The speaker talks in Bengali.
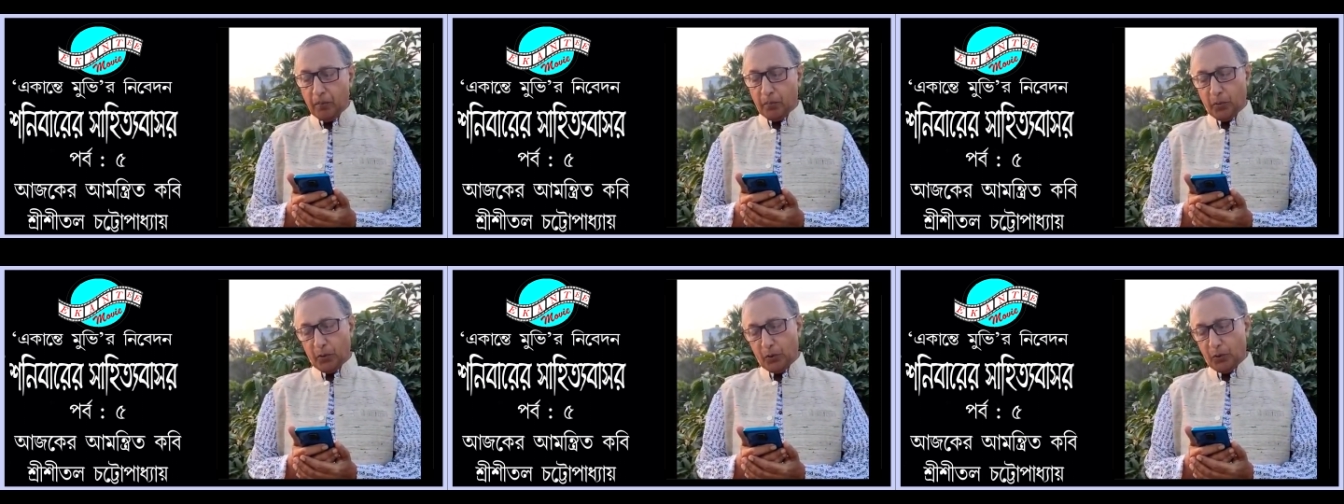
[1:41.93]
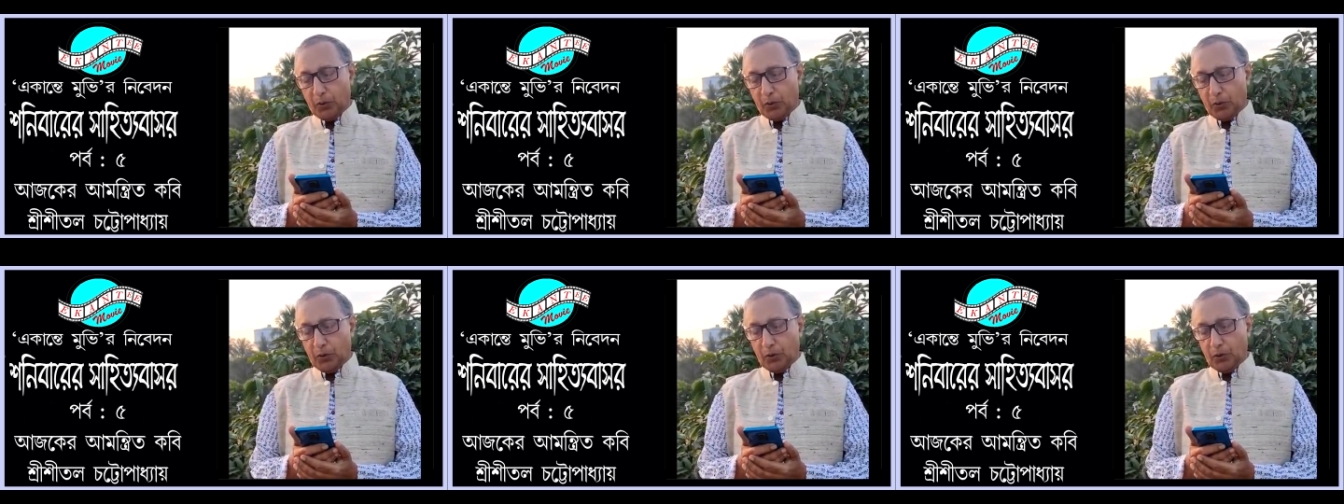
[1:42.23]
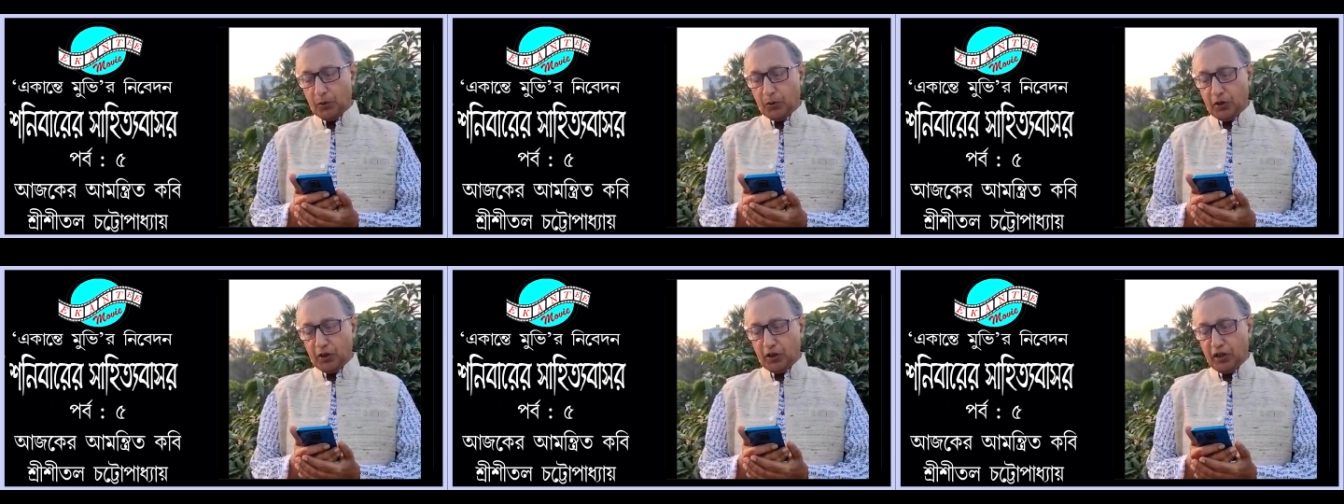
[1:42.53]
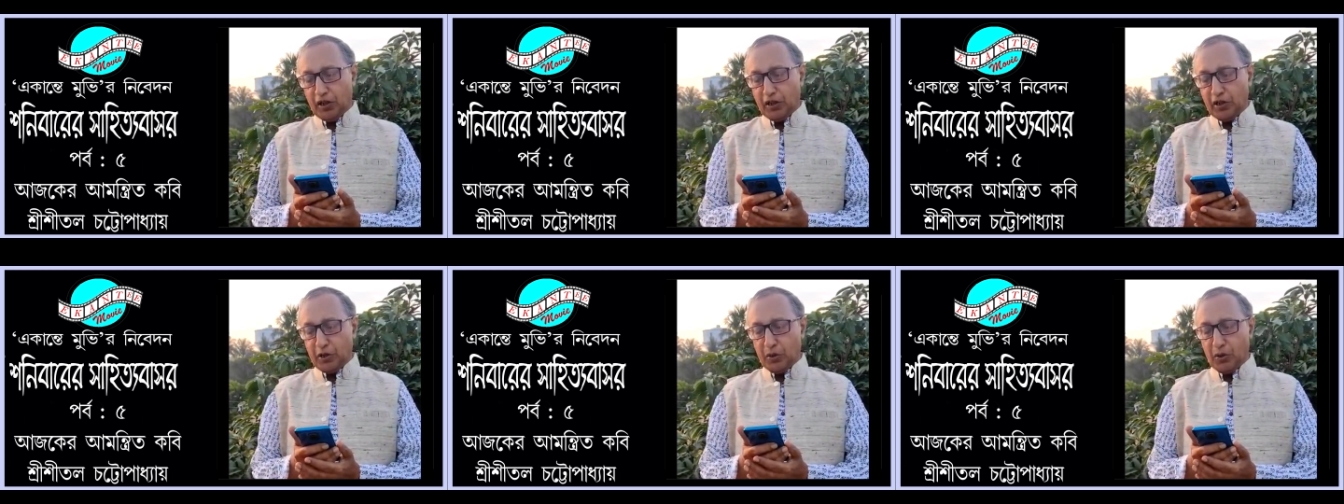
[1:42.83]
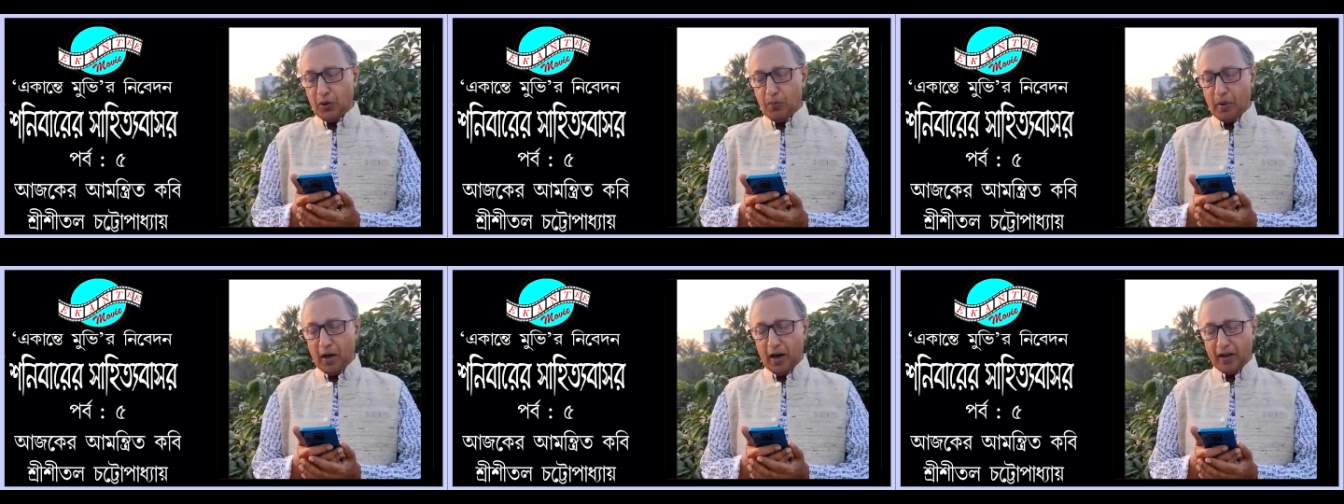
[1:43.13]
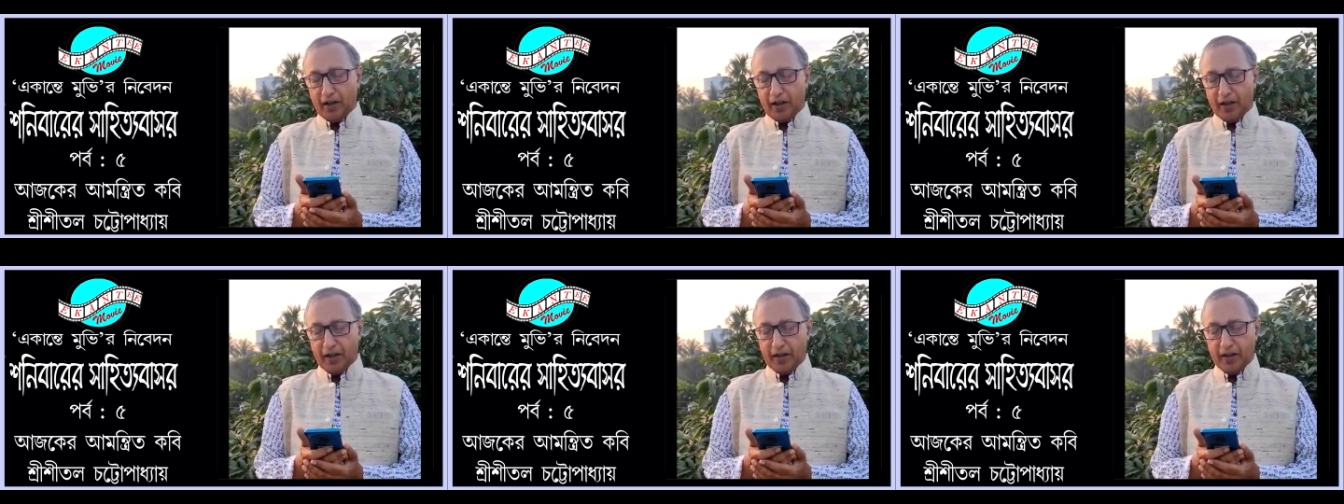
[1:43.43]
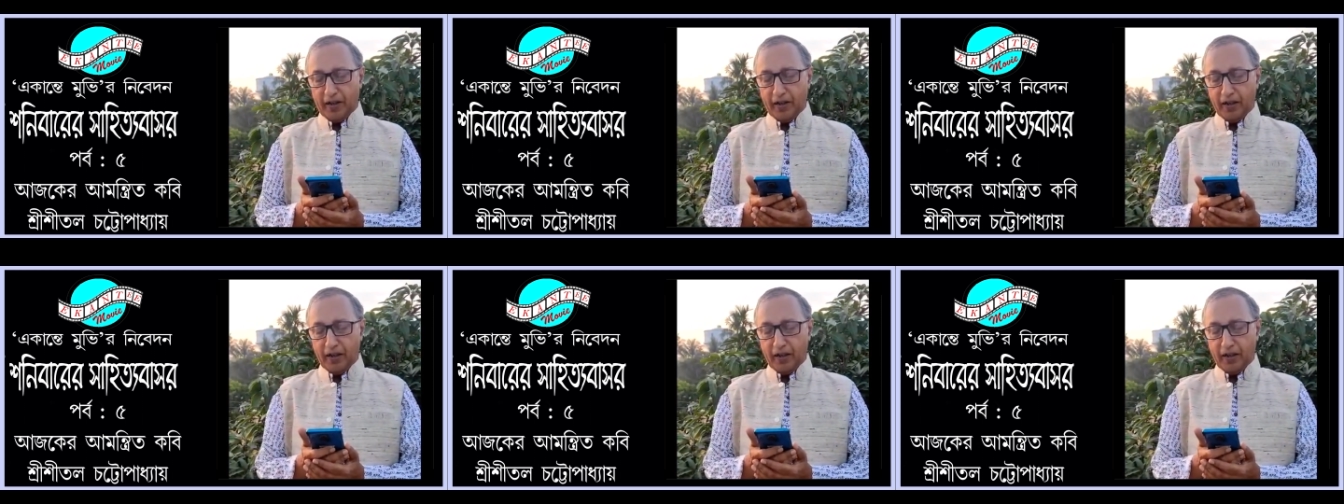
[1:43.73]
পদ্য দিয়েছ মাঠে